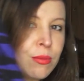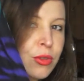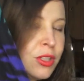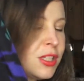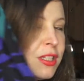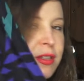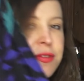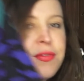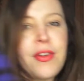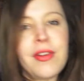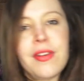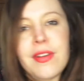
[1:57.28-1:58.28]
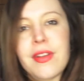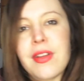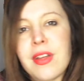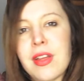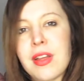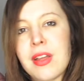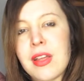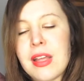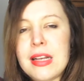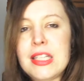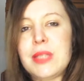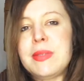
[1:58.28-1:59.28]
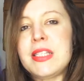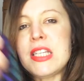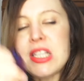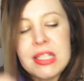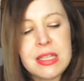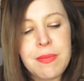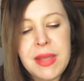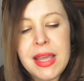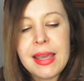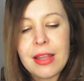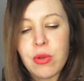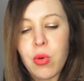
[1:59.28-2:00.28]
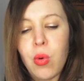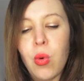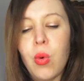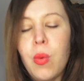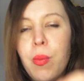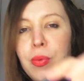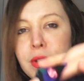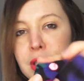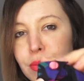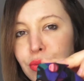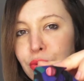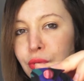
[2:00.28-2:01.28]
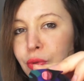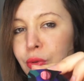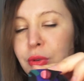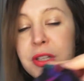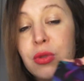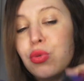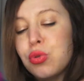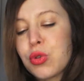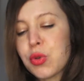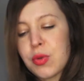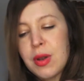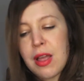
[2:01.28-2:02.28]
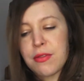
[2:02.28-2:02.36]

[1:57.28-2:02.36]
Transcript: motifs. Les chemisiers, je les ai payés 4 euros. Petit bouton, on est toujours sur de la